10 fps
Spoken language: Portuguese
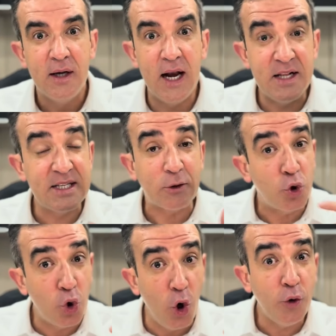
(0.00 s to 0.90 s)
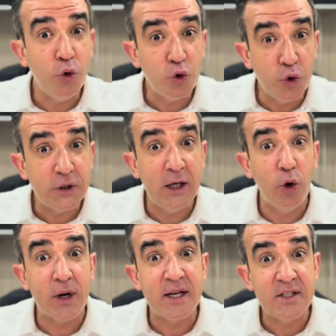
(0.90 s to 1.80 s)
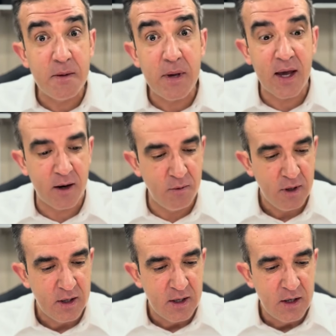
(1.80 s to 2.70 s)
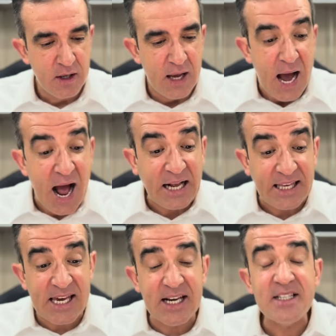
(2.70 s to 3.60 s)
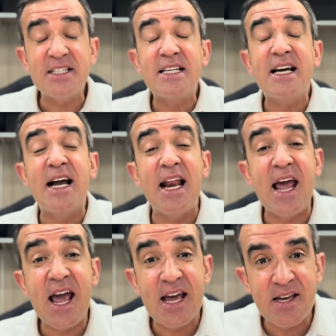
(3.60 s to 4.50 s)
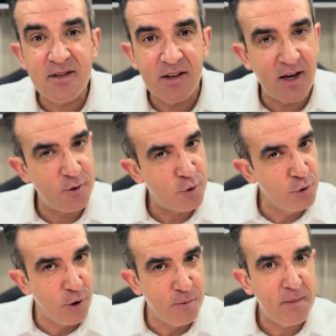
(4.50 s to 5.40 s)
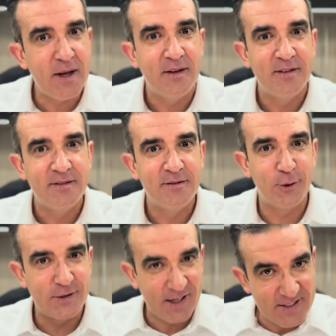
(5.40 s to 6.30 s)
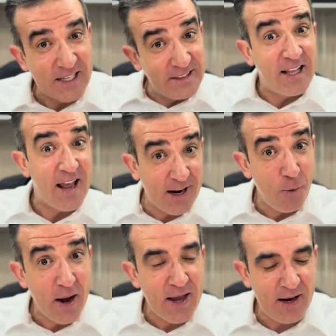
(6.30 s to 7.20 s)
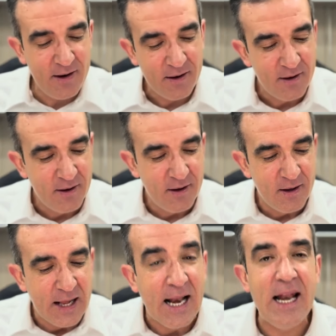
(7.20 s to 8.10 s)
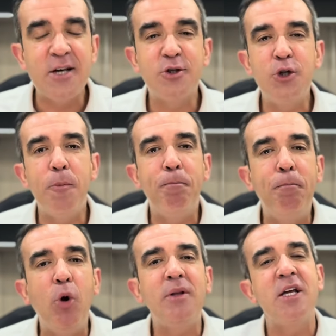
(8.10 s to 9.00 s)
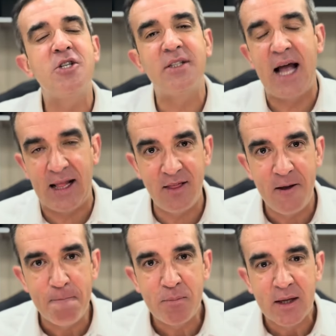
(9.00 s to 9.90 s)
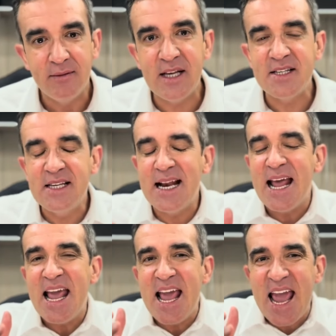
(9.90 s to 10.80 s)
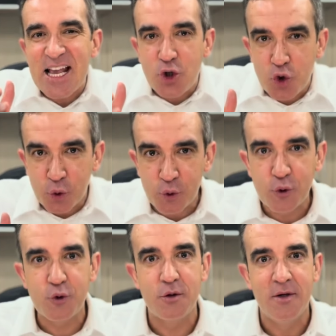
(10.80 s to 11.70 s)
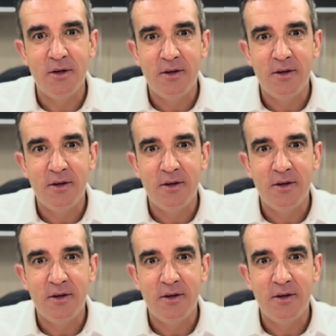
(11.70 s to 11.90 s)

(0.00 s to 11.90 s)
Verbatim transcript: Ele disse a todos os que o receberam, a quienes creem em seu nome, ou seja, que se entregam a Ele, lhes deu potestade de ser hechos.